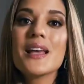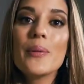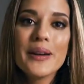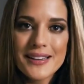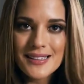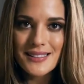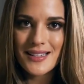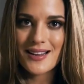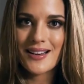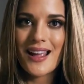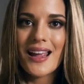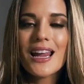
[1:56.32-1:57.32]
Sabrina
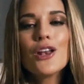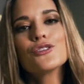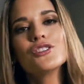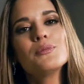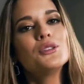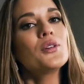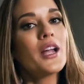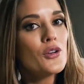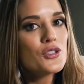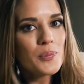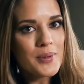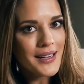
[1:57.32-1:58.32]
Seara y los invito a que
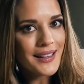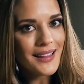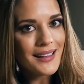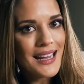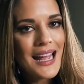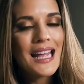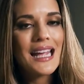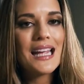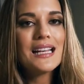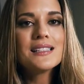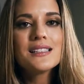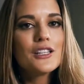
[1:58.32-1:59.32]
no se pierdan
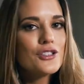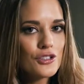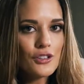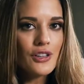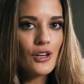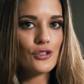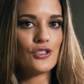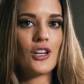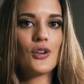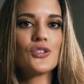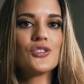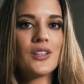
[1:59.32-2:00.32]
El Señor de los
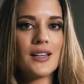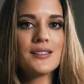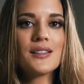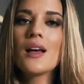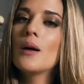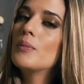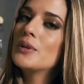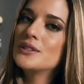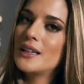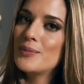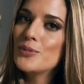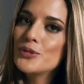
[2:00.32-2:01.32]
Cielos 3 por
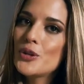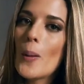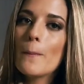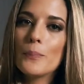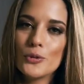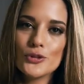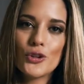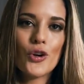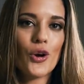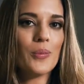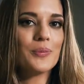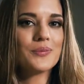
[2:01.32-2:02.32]

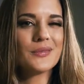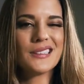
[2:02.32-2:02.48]
telemundo.com.